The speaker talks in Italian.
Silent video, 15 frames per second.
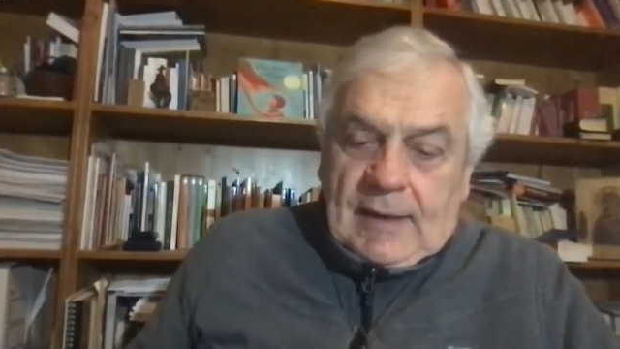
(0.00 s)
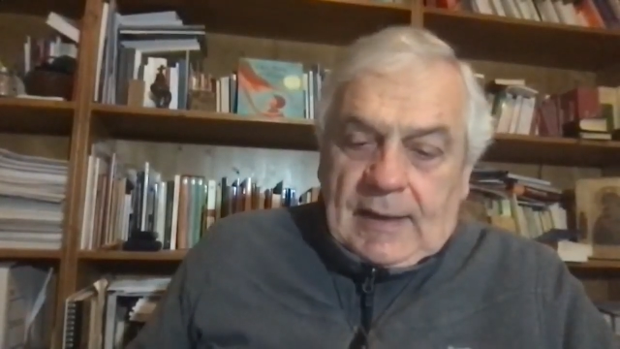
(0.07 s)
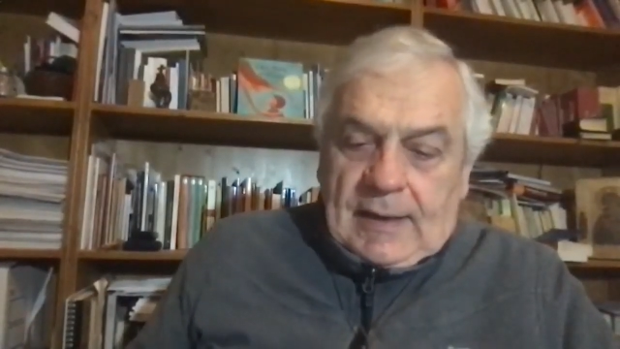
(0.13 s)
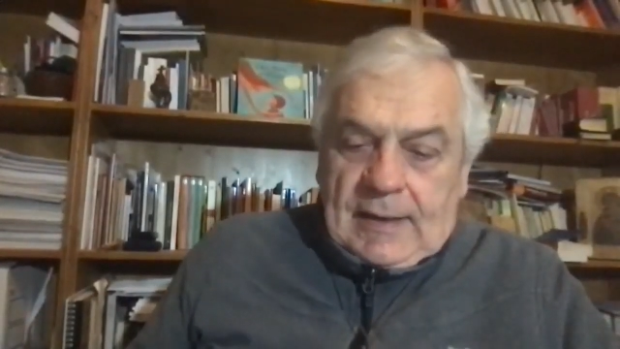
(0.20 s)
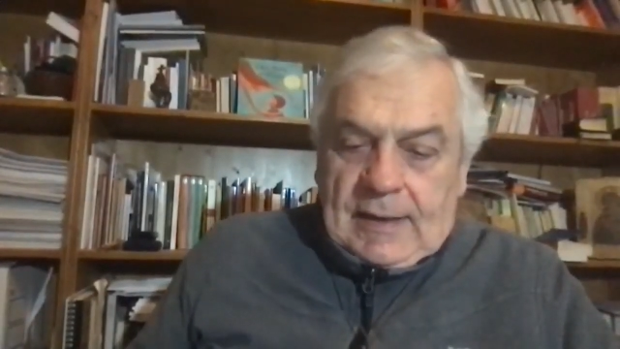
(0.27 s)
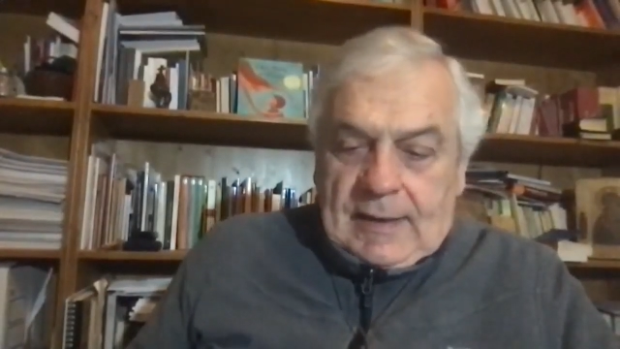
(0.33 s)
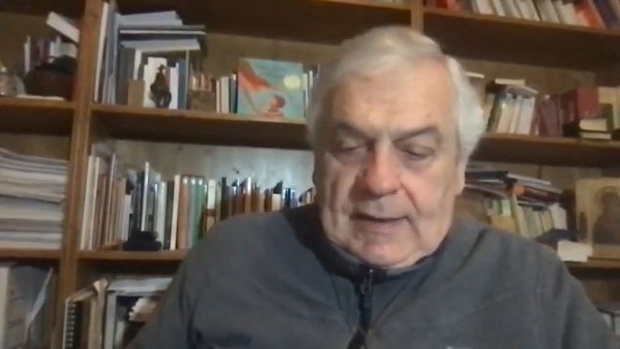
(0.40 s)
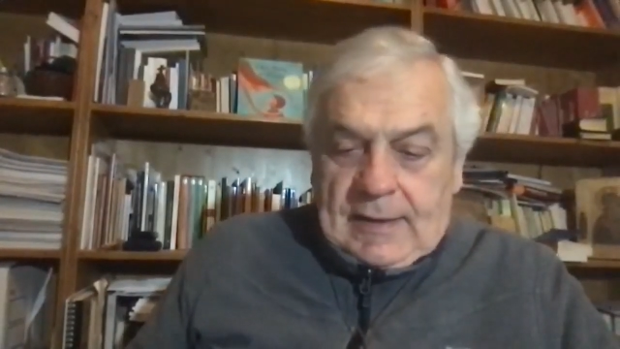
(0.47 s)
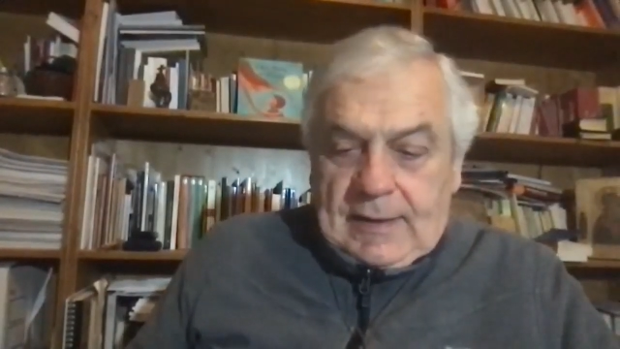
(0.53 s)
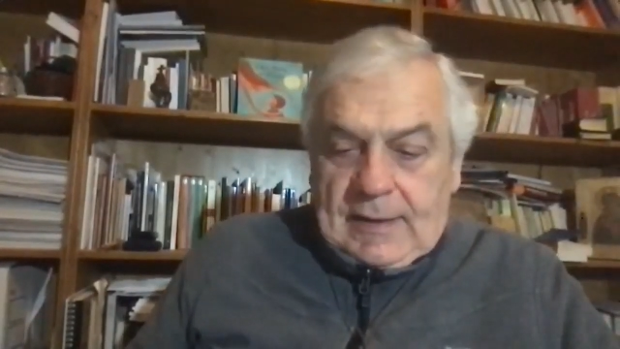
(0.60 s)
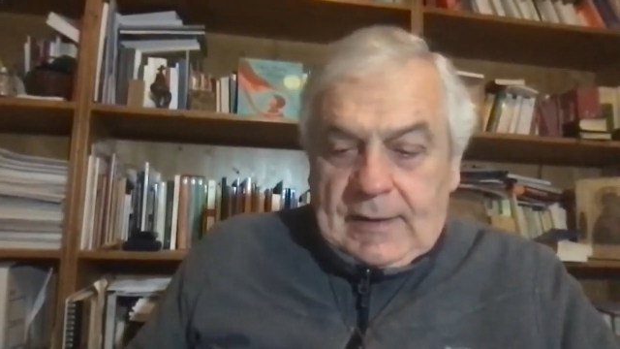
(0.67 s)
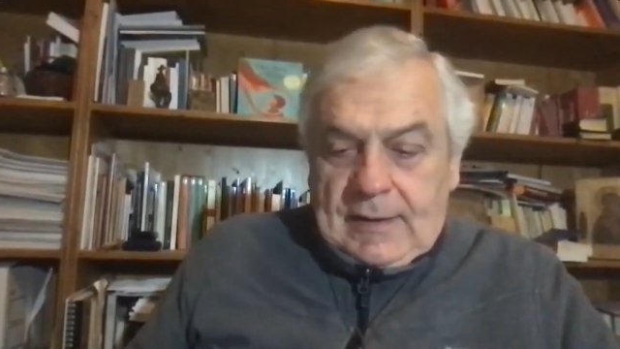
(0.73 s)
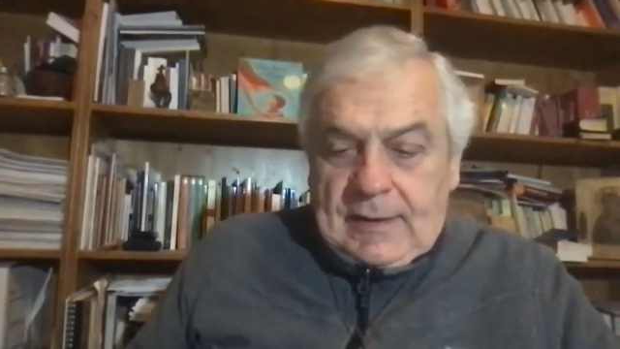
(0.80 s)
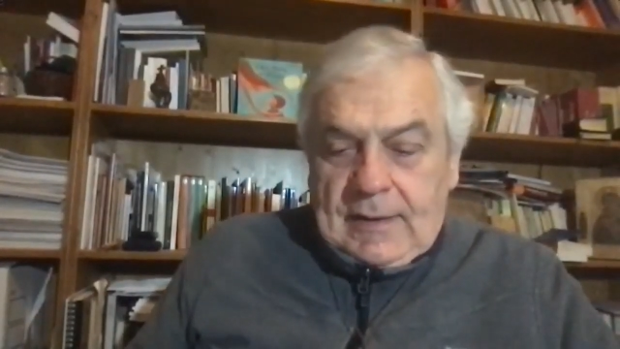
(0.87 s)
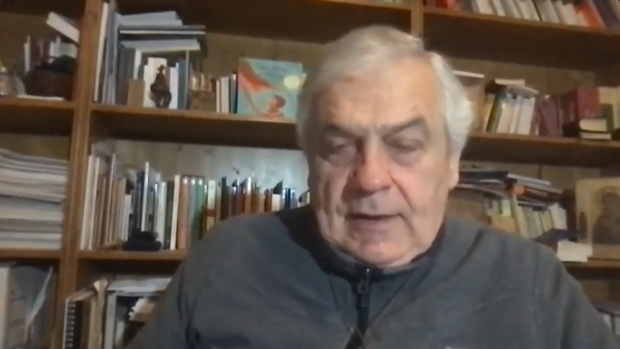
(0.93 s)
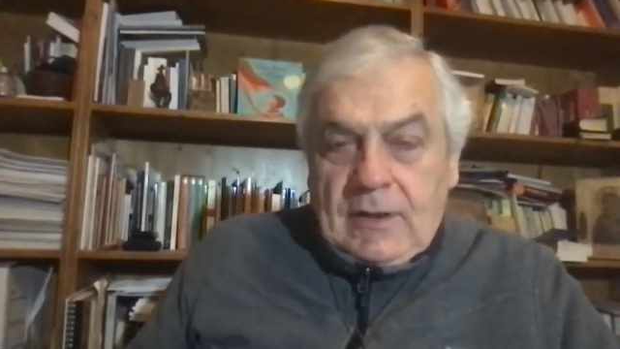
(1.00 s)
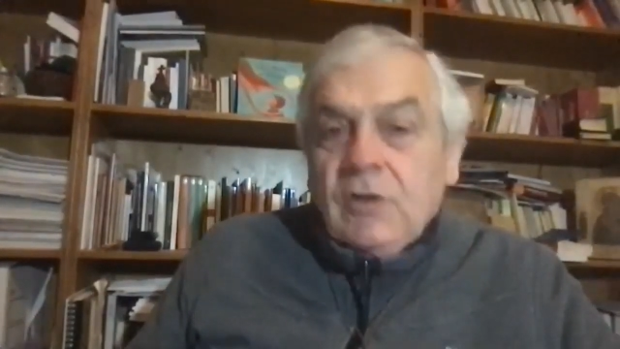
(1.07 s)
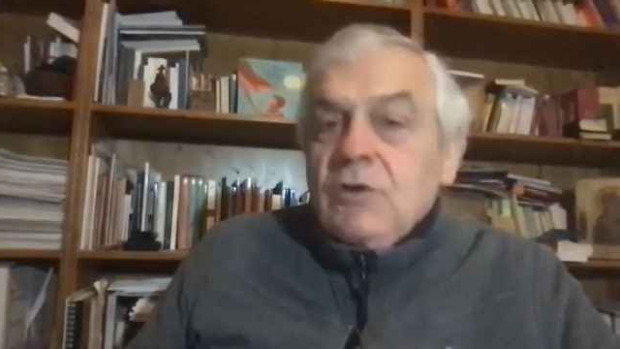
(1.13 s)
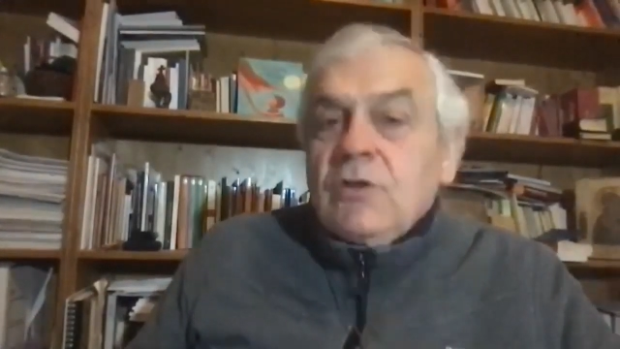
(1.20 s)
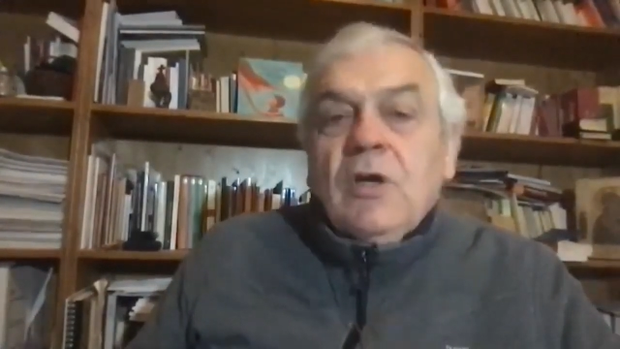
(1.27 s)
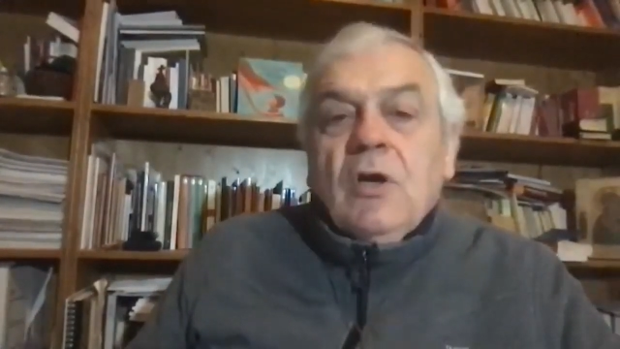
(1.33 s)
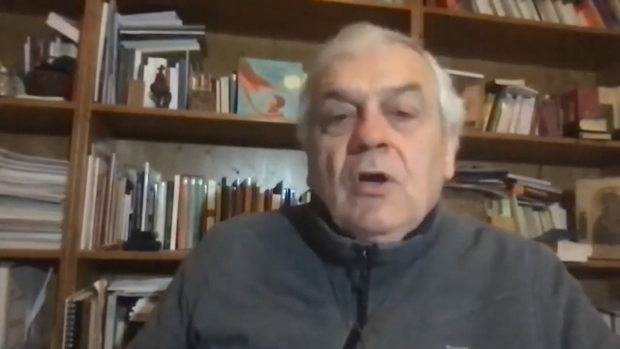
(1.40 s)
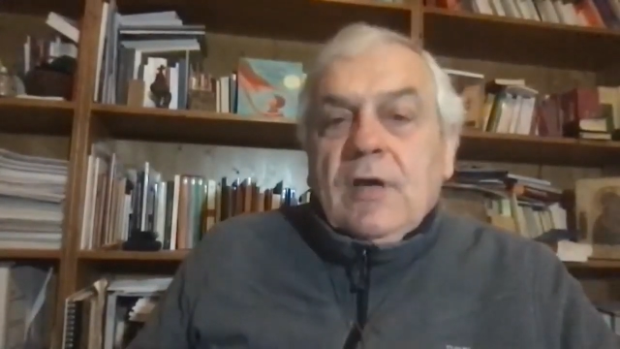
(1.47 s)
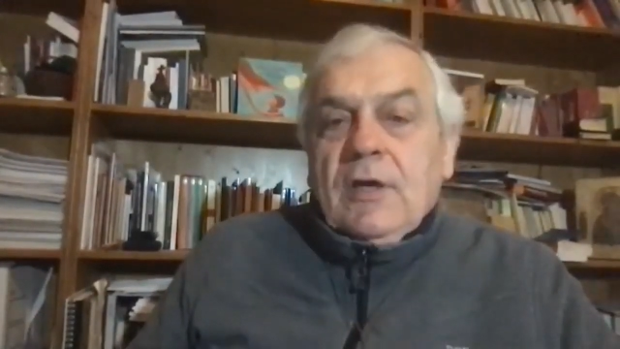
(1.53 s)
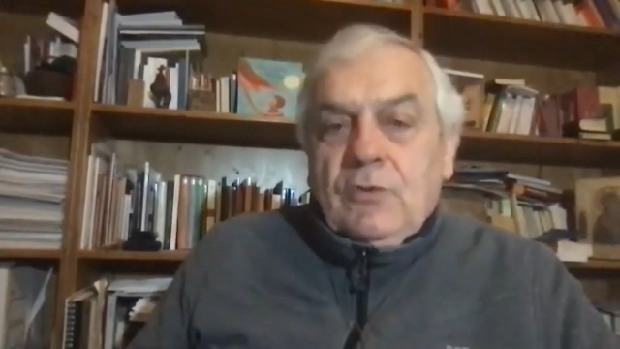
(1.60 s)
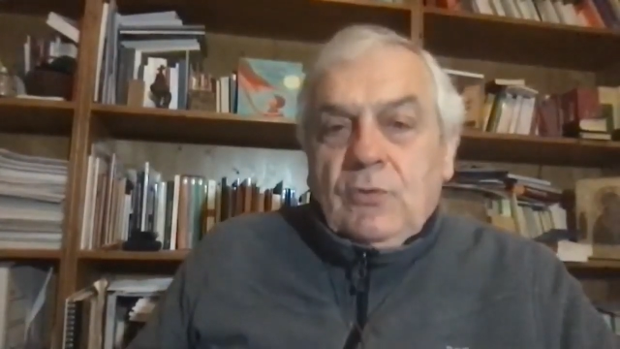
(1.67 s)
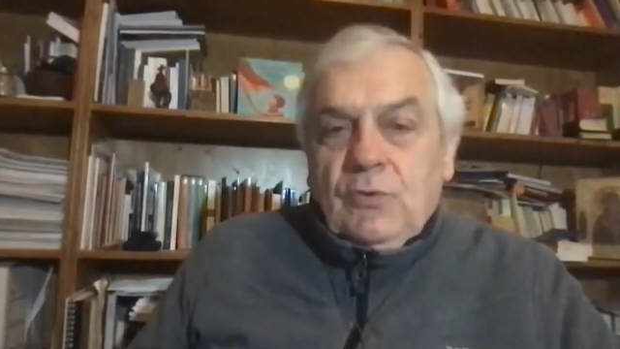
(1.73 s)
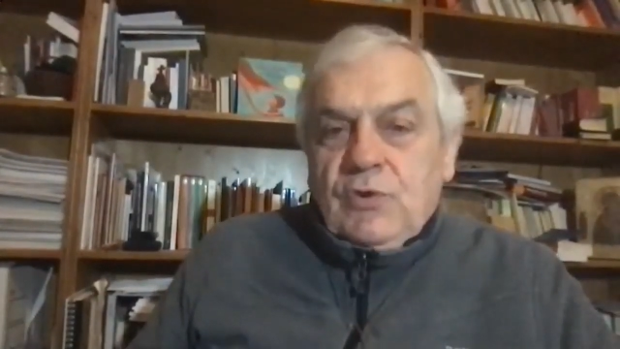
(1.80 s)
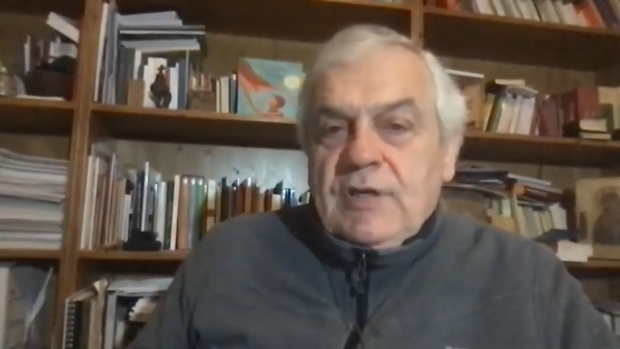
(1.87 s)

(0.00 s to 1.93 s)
e io dirò che tu